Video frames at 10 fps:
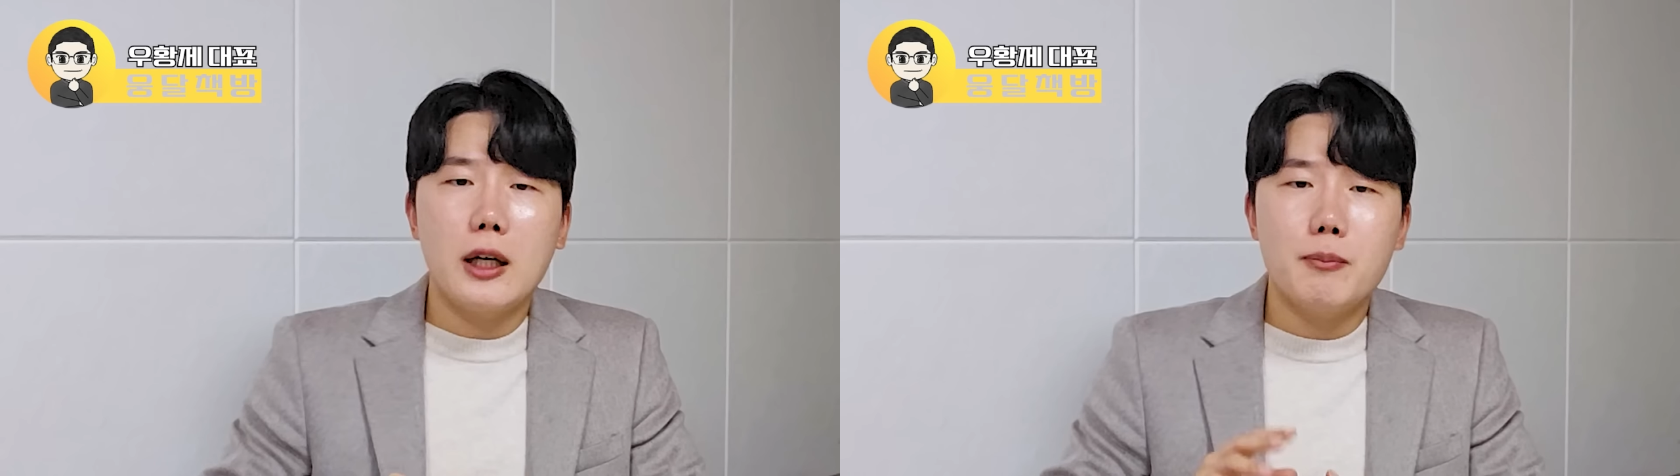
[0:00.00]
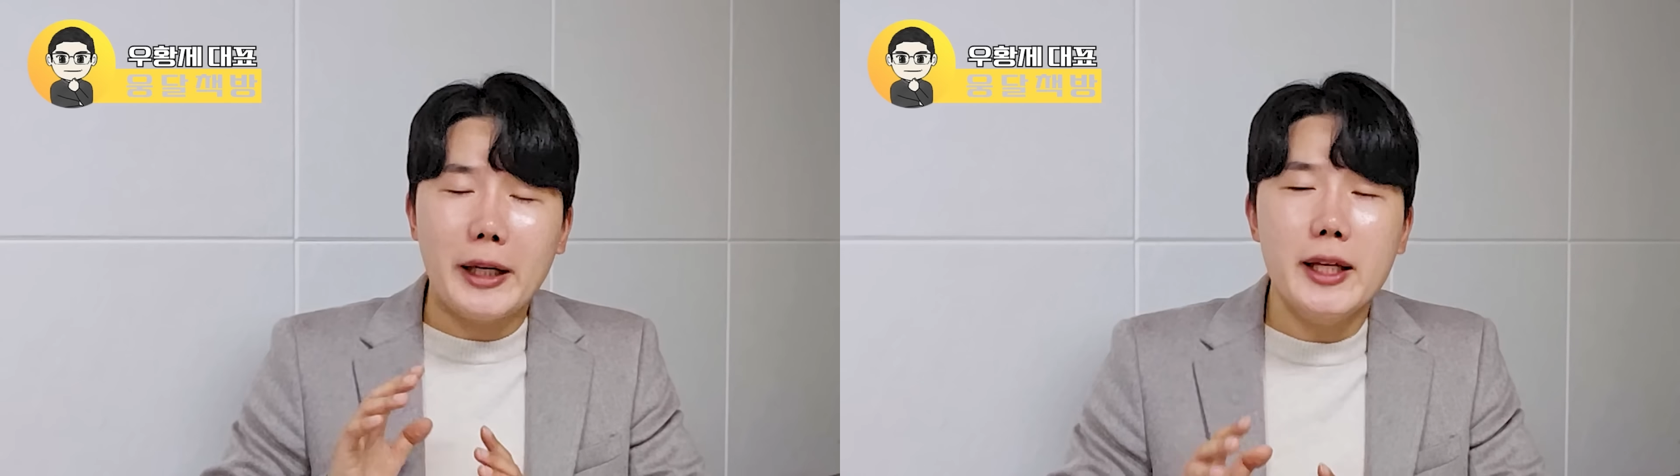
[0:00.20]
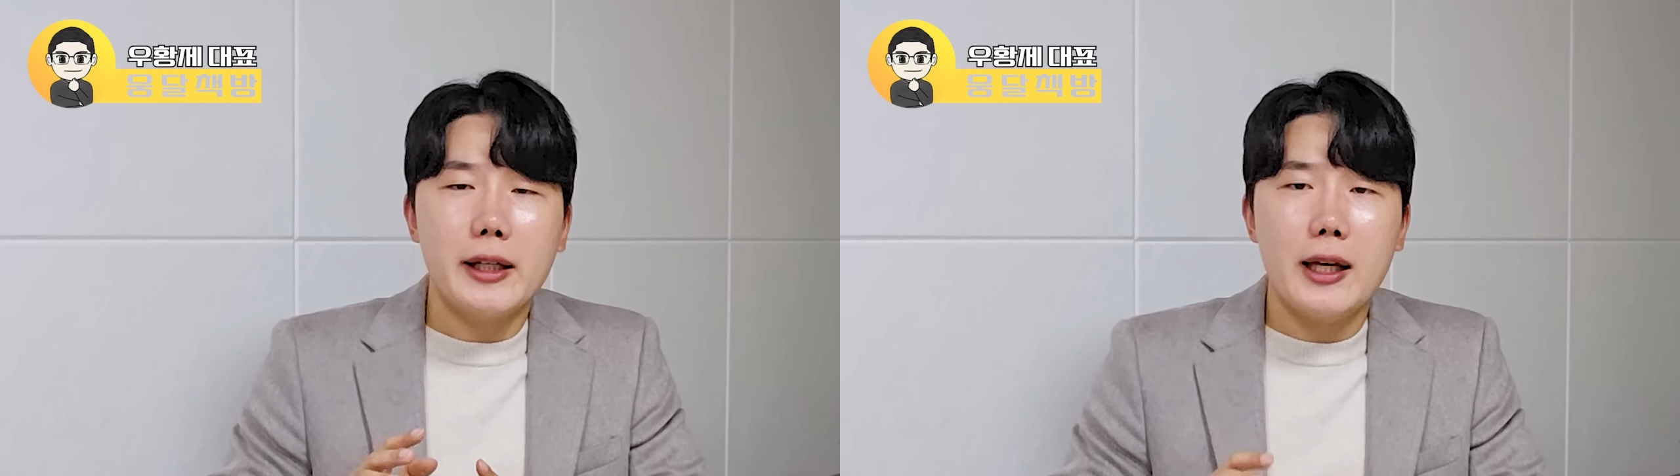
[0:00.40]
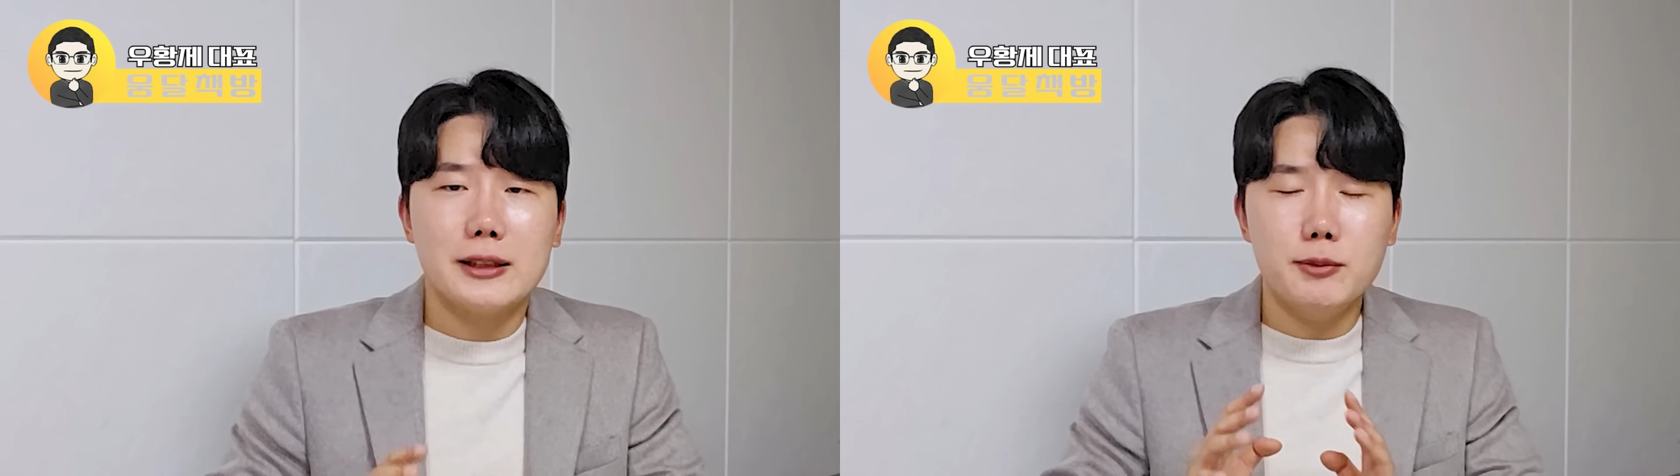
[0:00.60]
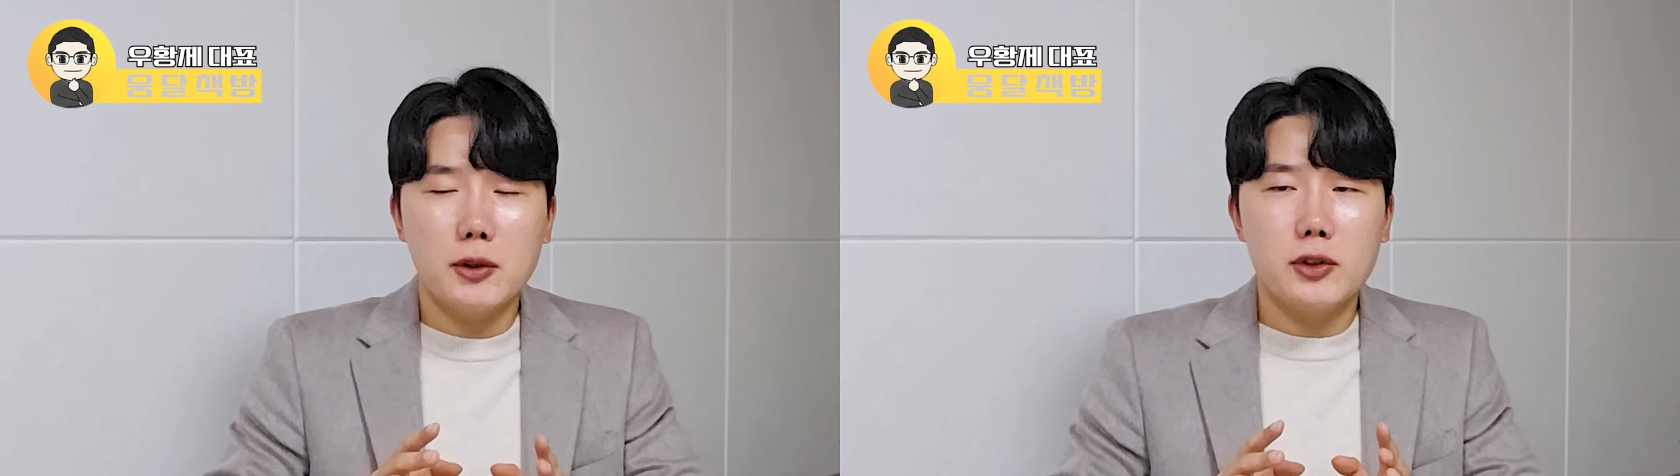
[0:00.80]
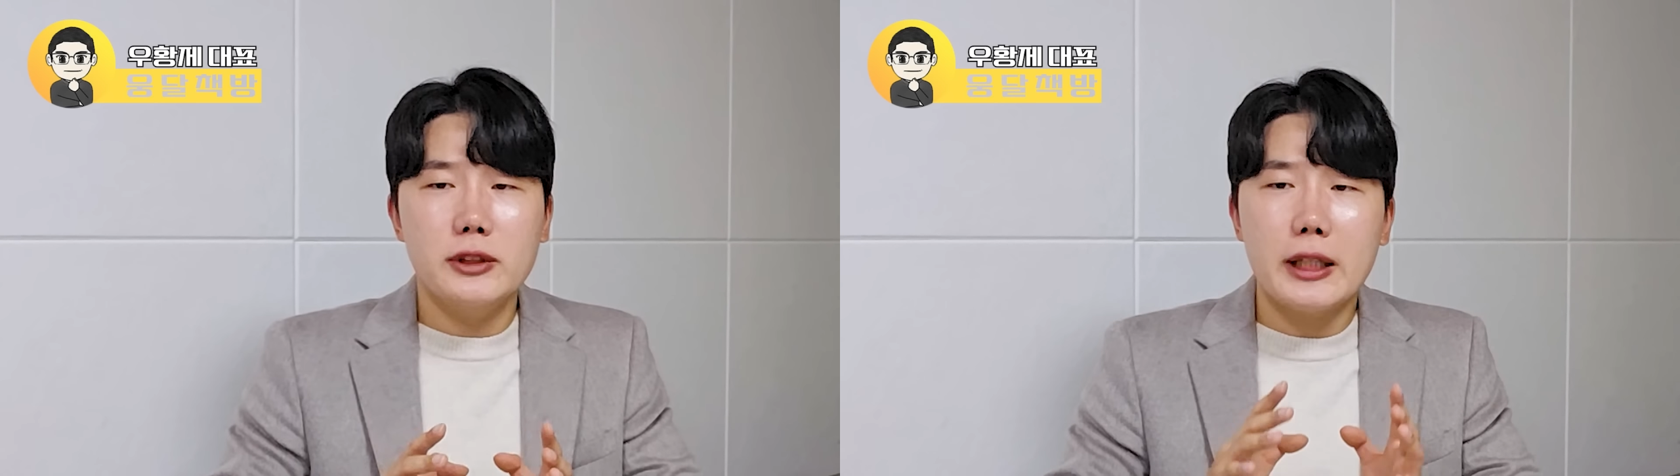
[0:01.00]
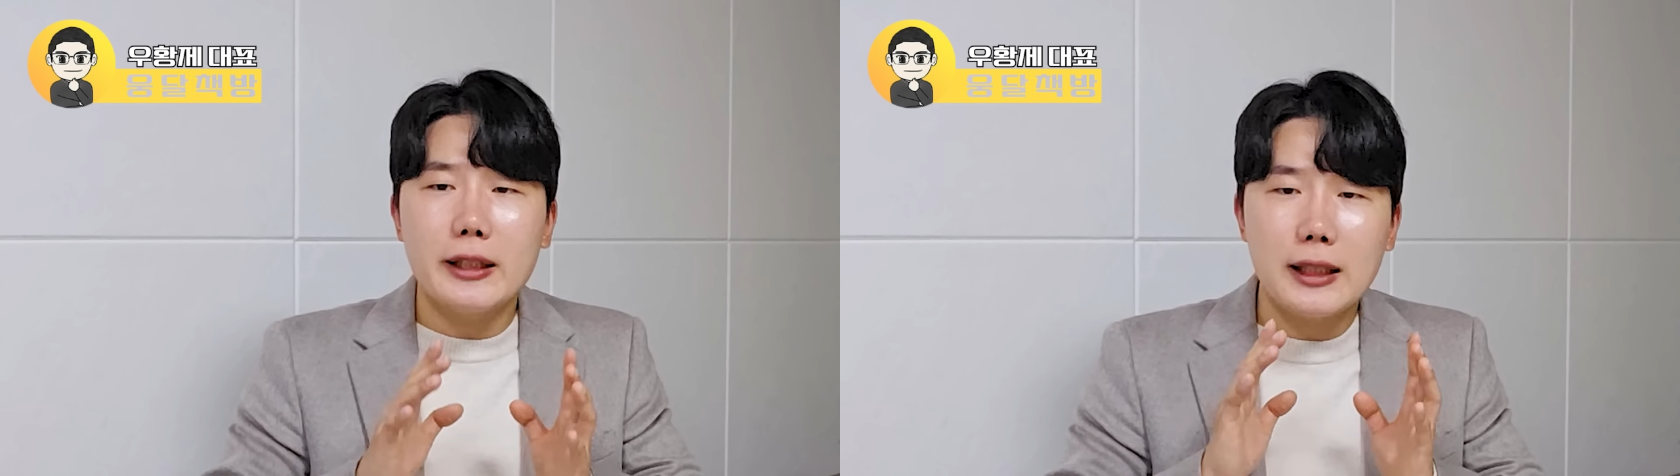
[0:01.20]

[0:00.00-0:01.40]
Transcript: 만약에 삼성전자의